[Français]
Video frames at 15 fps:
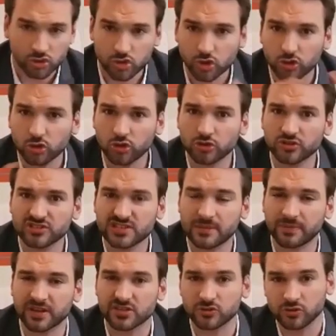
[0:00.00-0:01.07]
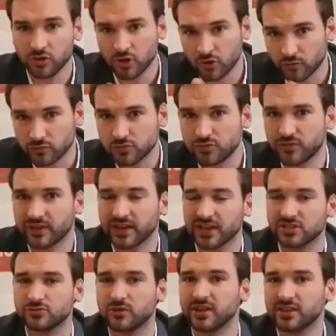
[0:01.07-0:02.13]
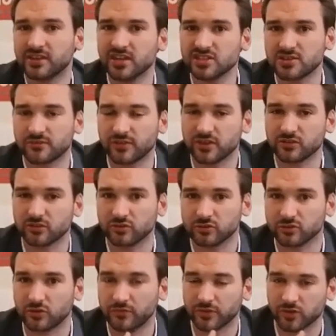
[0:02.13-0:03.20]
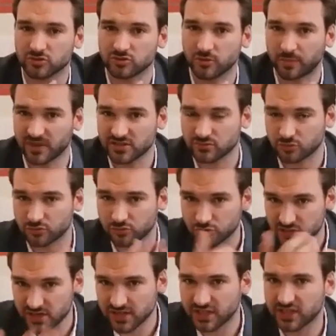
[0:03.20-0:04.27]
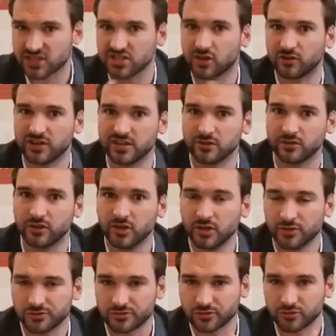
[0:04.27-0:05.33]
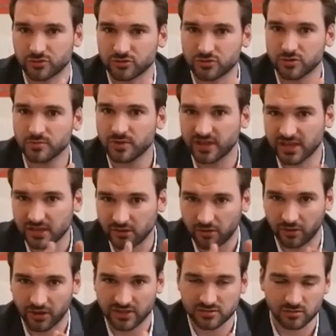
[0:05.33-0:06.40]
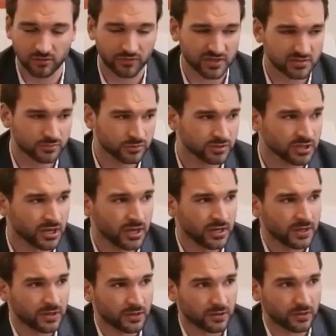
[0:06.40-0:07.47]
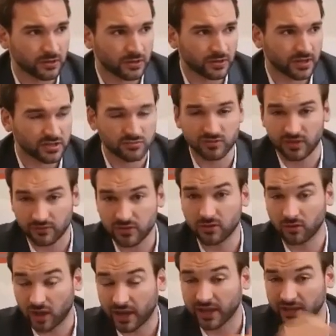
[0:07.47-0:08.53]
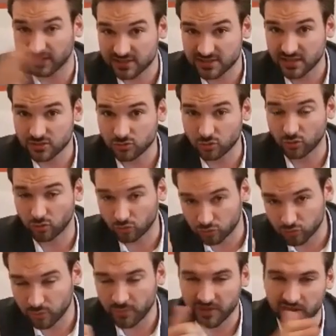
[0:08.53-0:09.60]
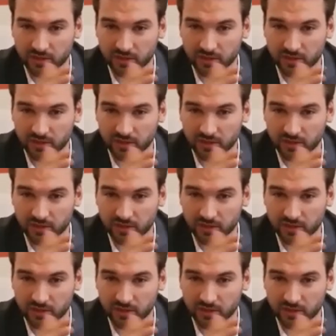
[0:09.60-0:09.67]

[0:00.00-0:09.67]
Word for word: Je clôt le dossier prison, vous suivrez l'actualité, j'ai fait une, conférence de presse sur le sujet qui est déjà en ligne sur YouTube et euh, sur Facebook. Euh, et je vous invite à regarder ça sur le long cours,